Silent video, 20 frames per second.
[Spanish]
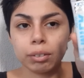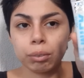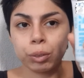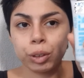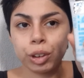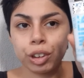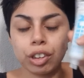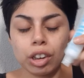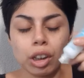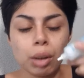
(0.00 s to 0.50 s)

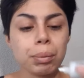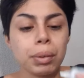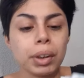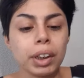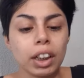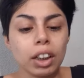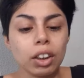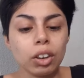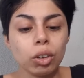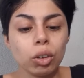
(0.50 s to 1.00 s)
Voy a estar
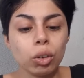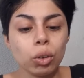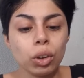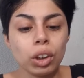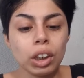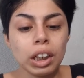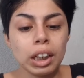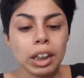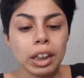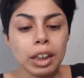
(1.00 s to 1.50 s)
aplicándolo
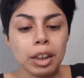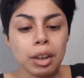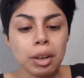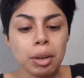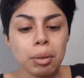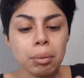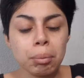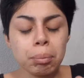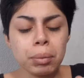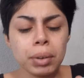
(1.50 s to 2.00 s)

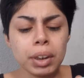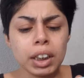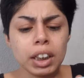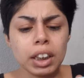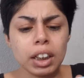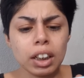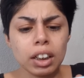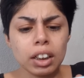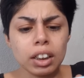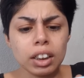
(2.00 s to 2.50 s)
en mi
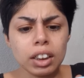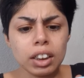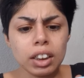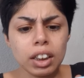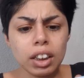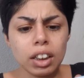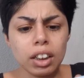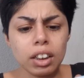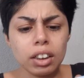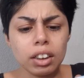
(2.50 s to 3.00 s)

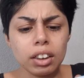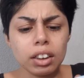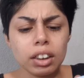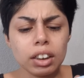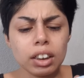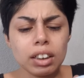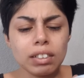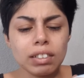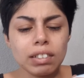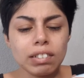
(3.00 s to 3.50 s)
carita.
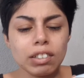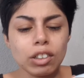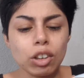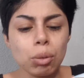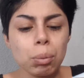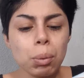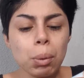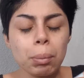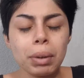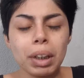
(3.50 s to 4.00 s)
Es así
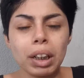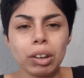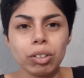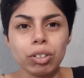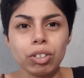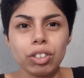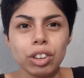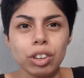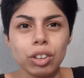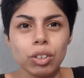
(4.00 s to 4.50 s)
como
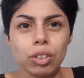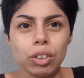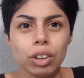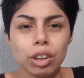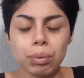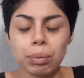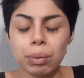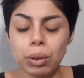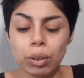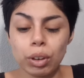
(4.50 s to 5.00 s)
blancocito.
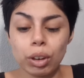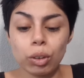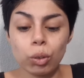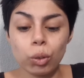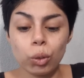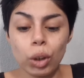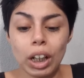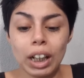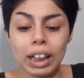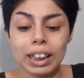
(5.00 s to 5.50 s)
Espero que
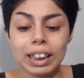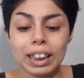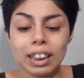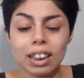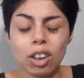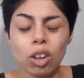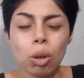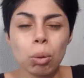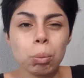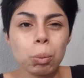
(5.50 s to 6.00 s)
no
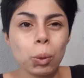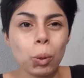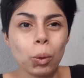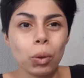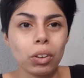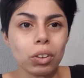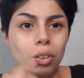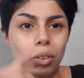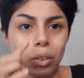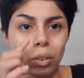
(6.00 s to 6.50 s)
agregue como
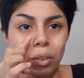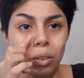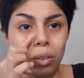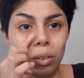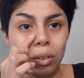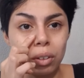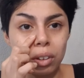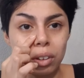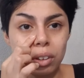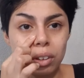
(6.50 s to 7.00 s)

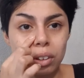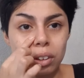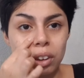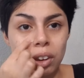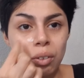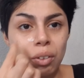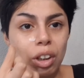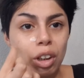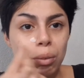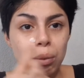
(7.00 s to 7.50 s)
color.
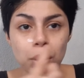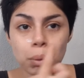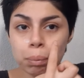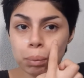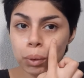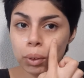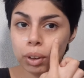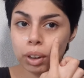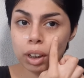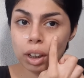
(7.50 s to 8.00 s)
Igual no me
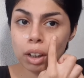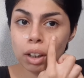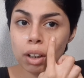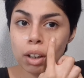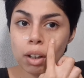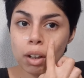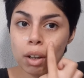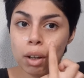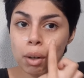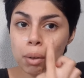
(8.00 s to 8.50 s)
importa.
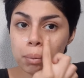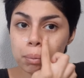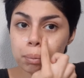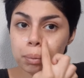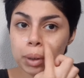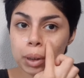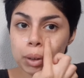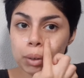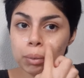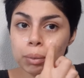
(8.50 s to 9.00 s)

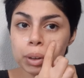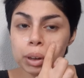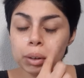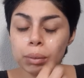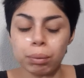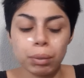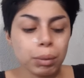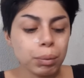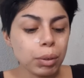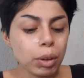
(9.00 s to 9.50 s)
Pero bueno,
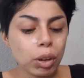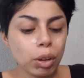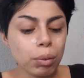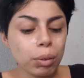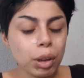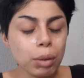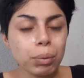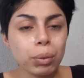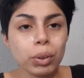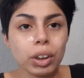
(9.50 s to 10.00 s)
primero lo
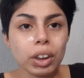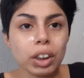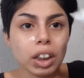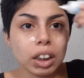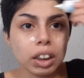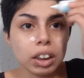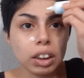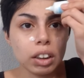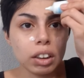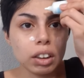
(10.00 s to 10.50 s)
voy a poner
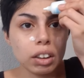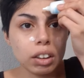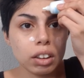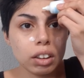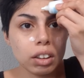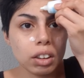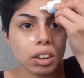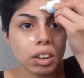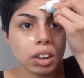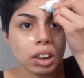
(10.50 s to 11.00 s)
ahí,
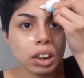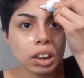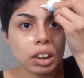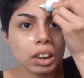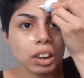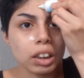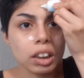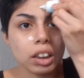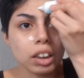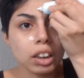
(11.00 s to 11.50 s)

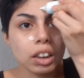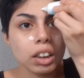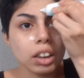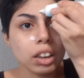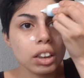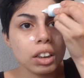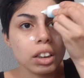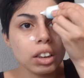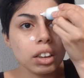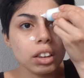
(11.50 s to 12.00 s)

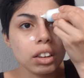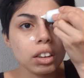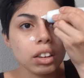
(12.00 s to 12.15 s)
aquí,